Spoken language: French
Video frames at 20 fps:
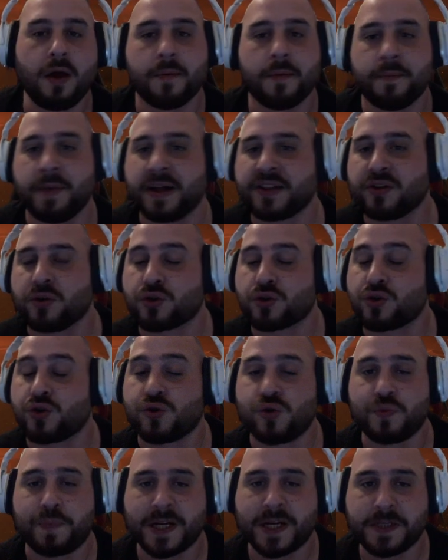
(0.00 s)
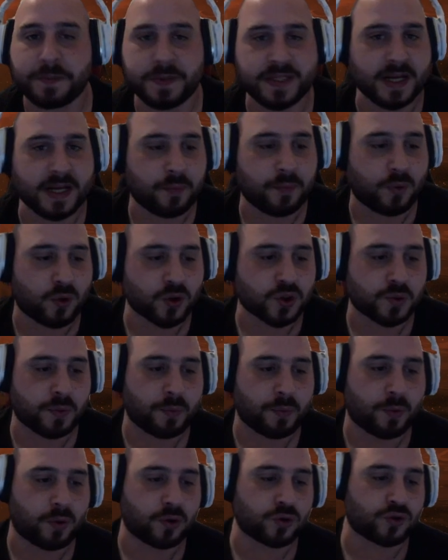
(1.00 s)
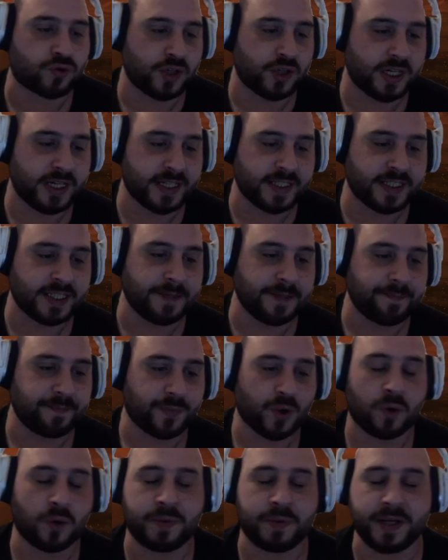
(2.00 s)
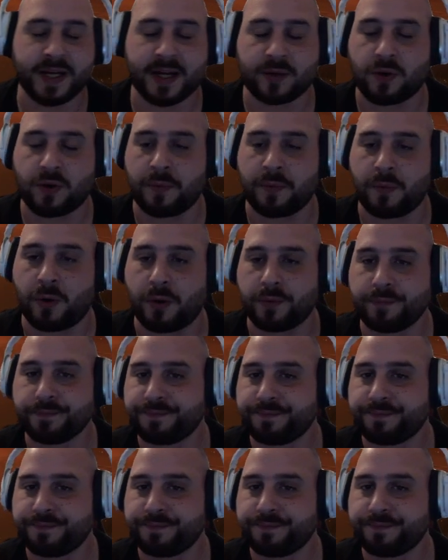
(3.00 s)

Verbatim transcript: Maintenant, je ne joue pas spécialement en ce moment. Je vous l'ai dit, obligatoirement.